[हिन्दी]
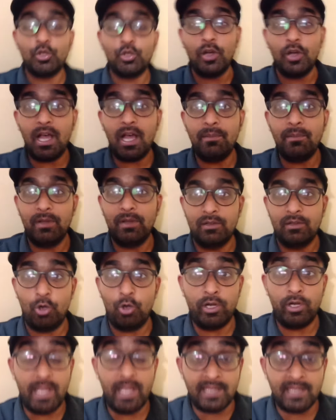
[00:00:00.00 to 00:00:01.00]
तो अब
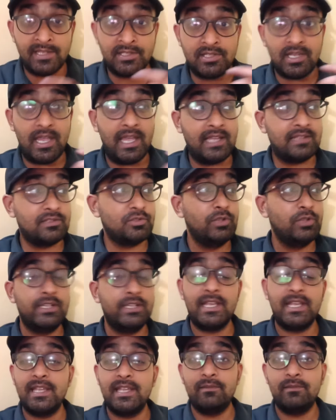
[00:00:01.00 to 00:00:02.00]
और
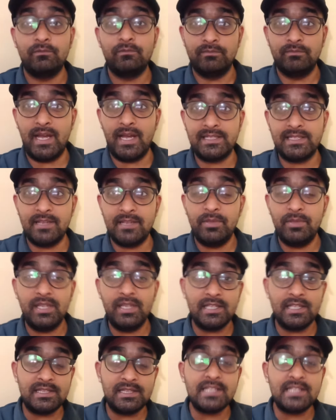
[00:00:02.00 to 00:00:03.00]
एक्चुअली देखिए बात ये भी
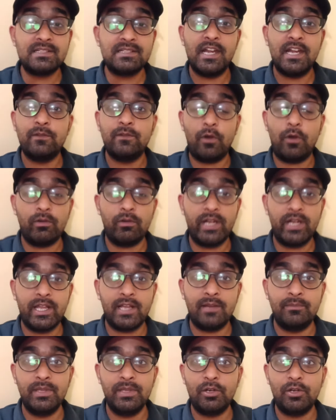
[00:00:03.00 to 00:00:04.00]
कि इतने स्ट्रेट फॉरवर्ड है
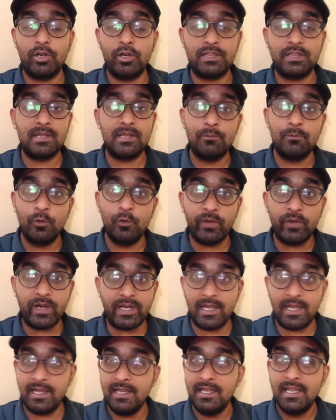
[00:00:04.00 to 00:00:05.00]
गंभीर और
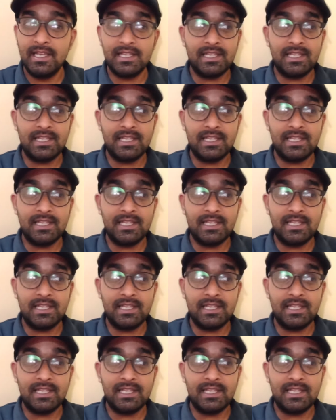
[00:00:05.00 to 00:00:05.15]
मुंहफट है